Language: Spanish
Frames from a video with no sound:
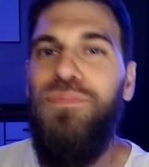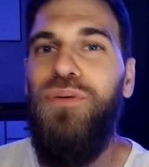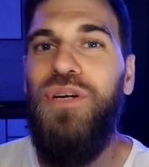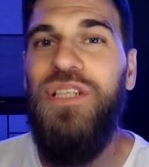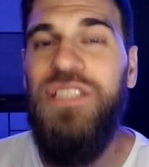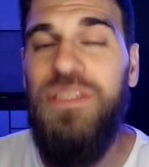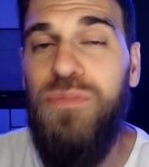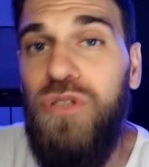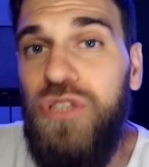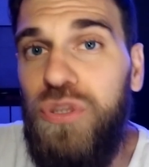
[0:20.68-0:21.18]
Y
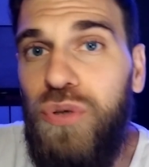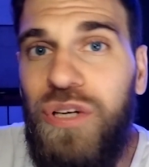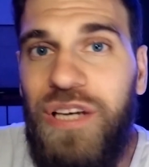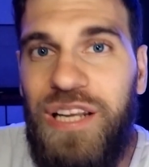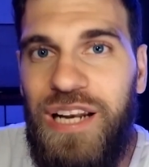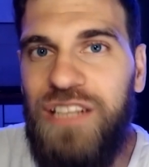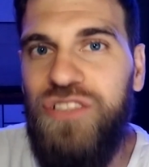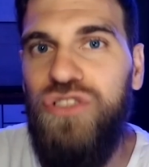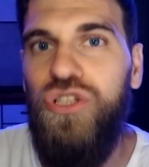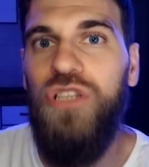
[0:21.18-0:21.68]
por ese motivo es
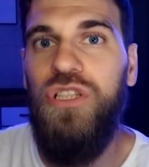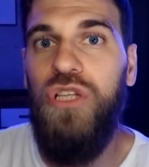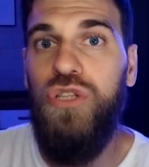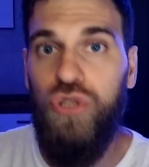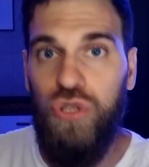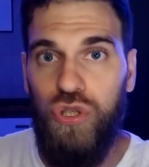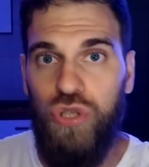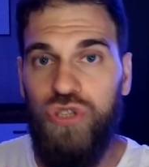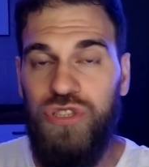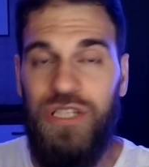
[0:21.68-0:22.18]
que reacciono a
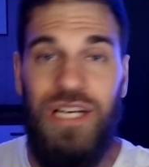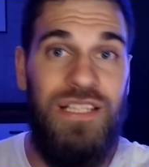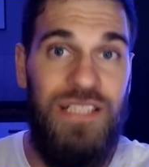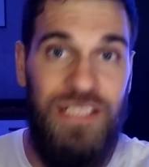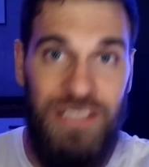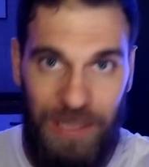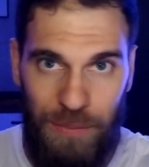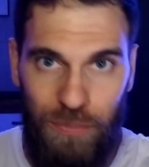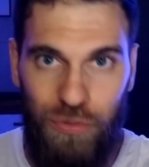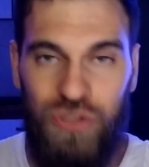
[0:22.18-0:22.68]
tantos
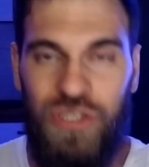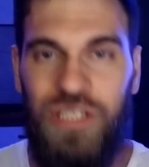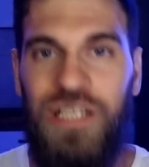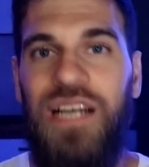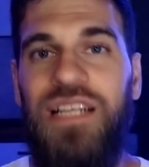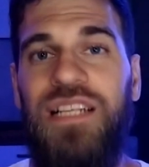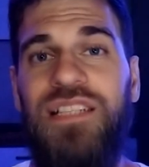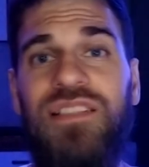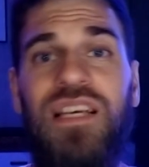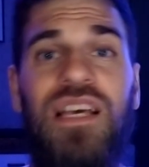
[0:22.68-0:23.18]
artistas
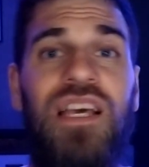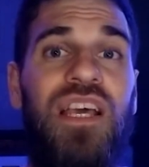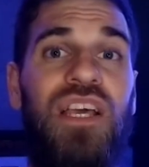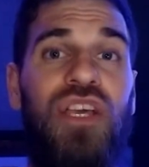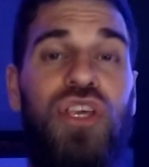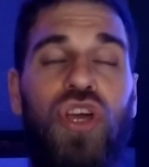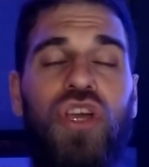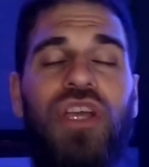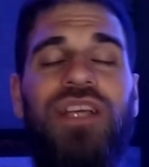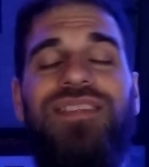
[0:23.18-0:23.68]
musicales.
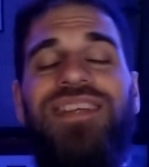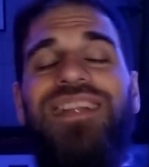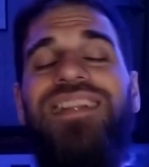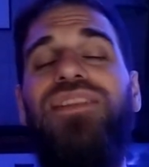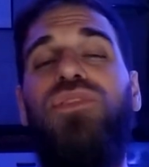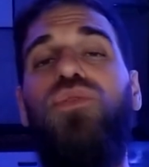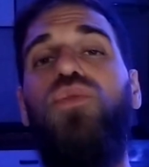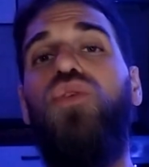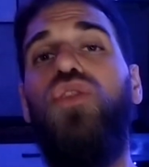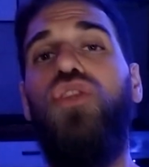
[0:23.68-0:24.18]
Y hoy es el
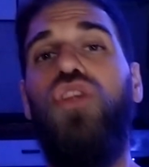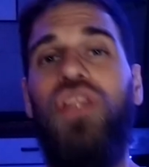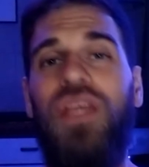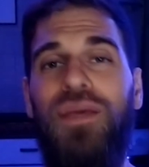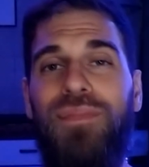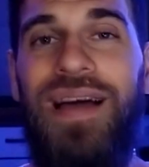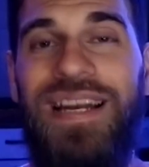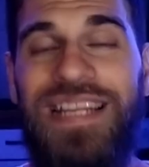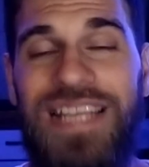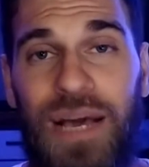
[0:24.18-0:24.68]
turno
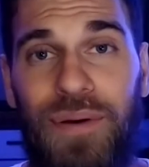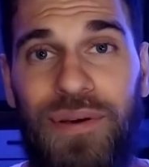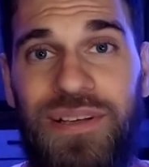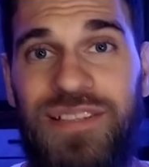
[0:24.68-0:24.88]
de María